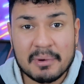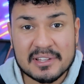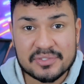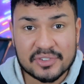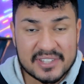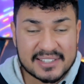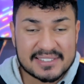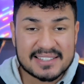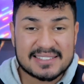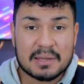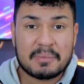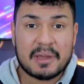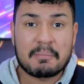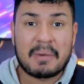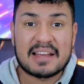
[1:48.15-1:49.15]
Mas se você quiser
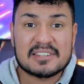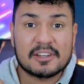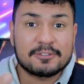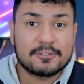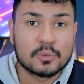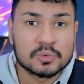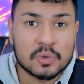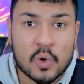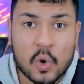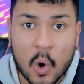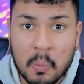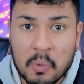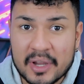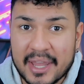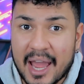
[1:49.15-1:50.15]
saber mais a fundo
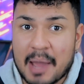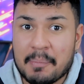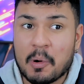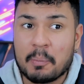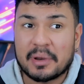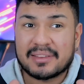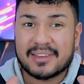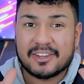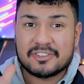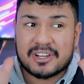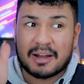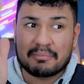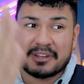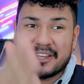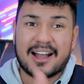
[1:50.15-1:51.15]
como que a Apple pretende
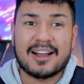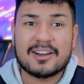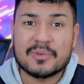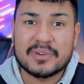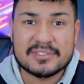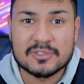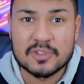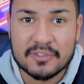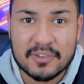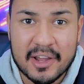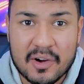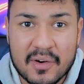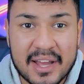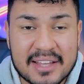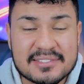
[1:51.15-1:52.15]
caminhar com esse novo
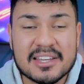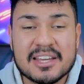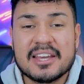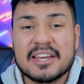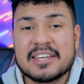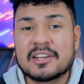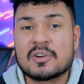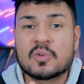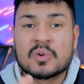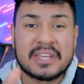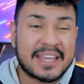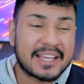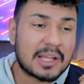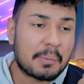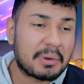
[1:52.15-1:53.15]
iOS e o
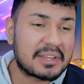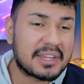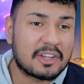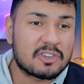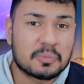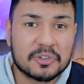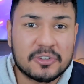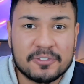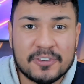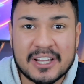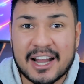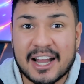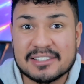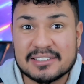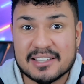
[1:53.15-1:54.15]
que, que ela pretende
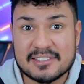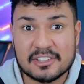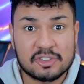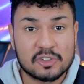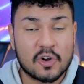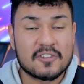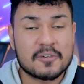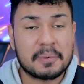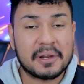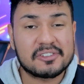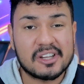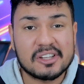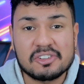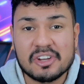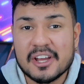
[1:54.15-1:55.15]
modificar e trazer de novo pra
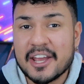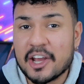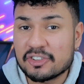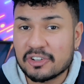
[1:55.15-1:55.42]
gente,